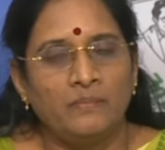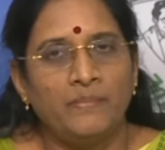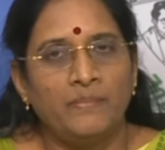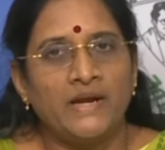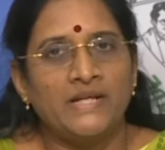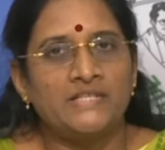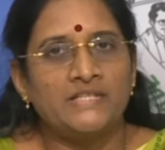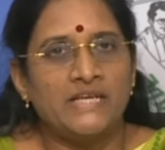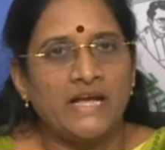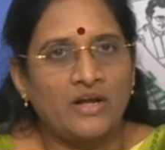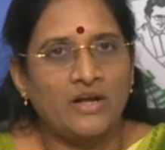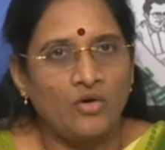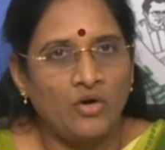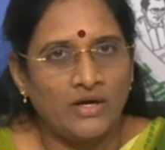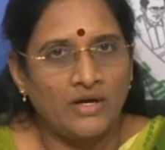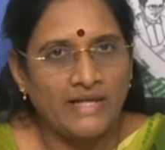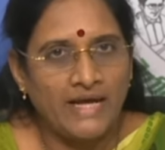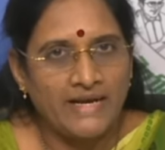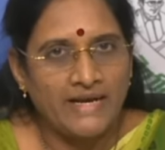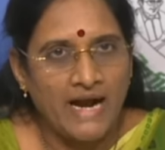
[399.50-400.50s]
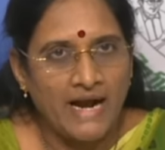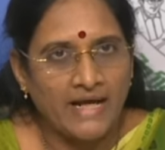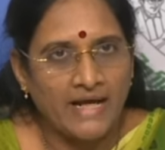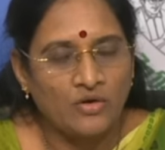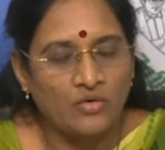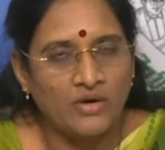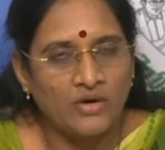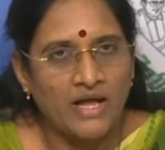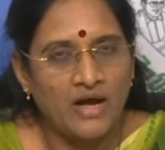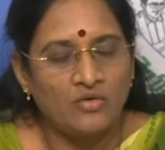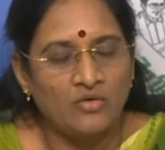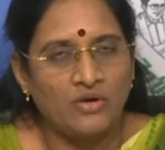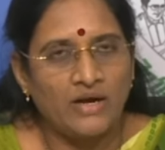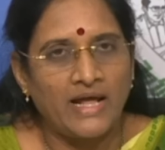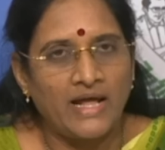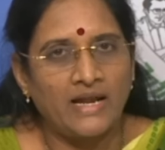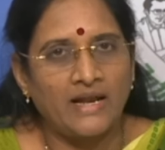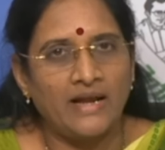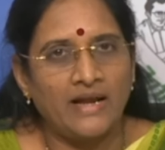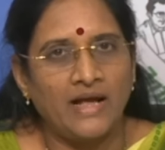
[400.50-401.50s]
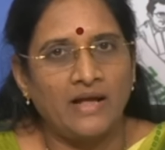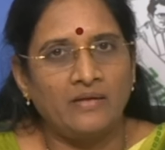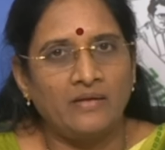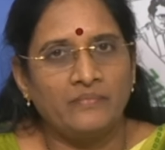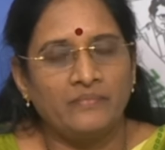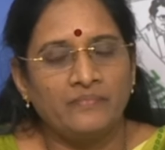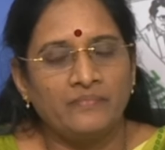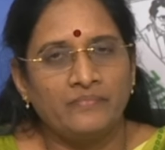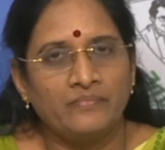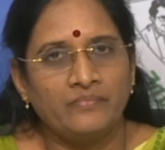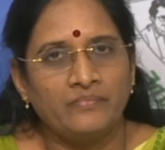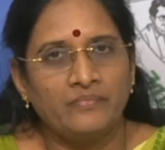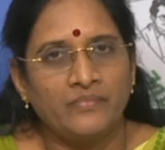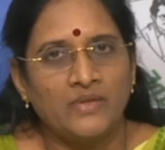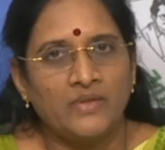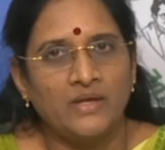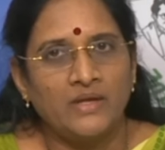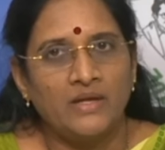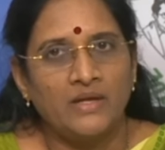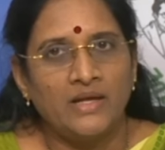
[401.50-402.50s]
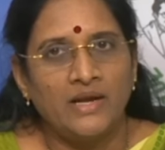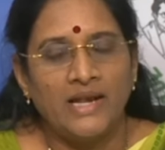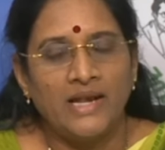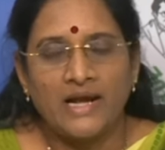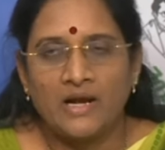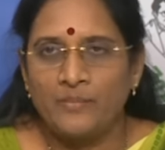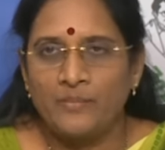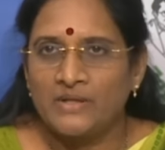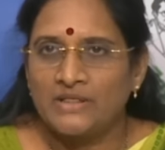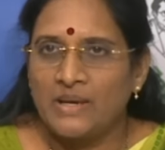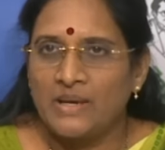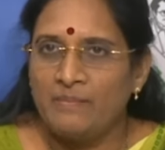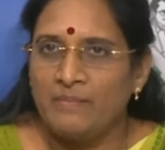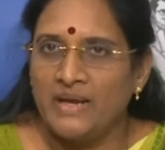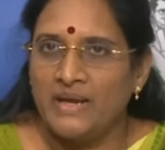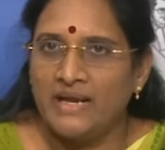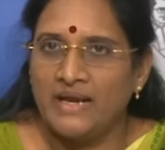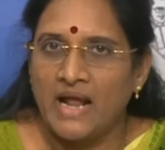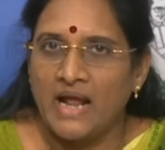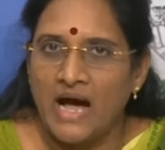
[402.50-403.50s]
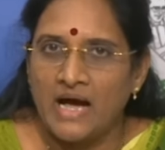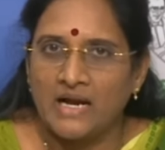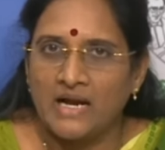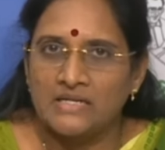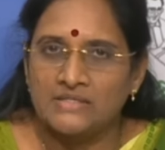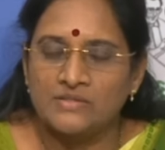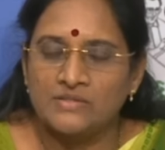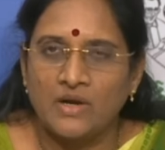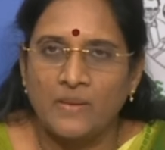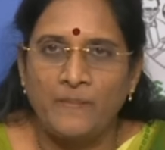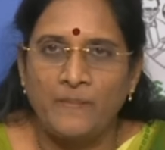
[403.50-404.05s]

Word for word: ప్రత్యేక హోదాని అడగకుండా ఉండాలన్నా లేకపోతే మీ నారాసుర